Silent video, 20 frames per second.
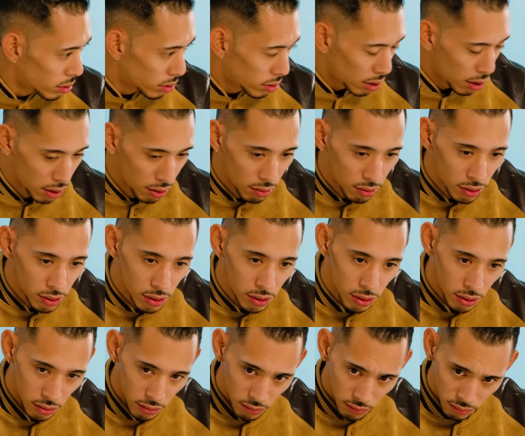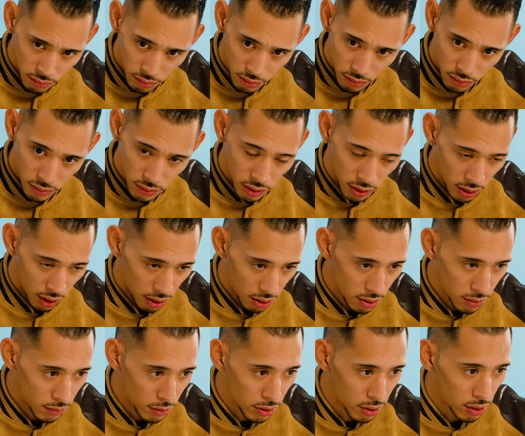最後に財
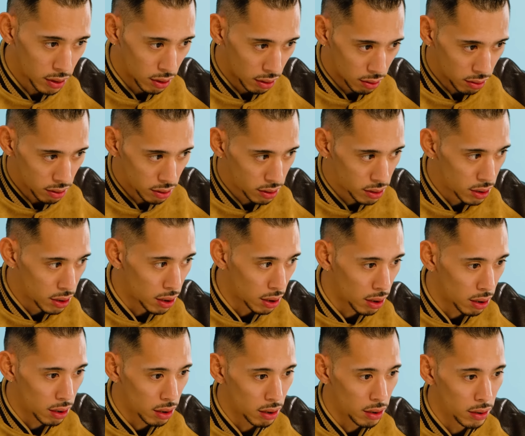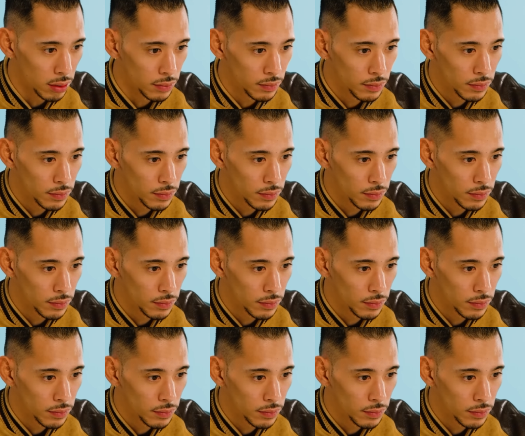布持ってたのいつだっけな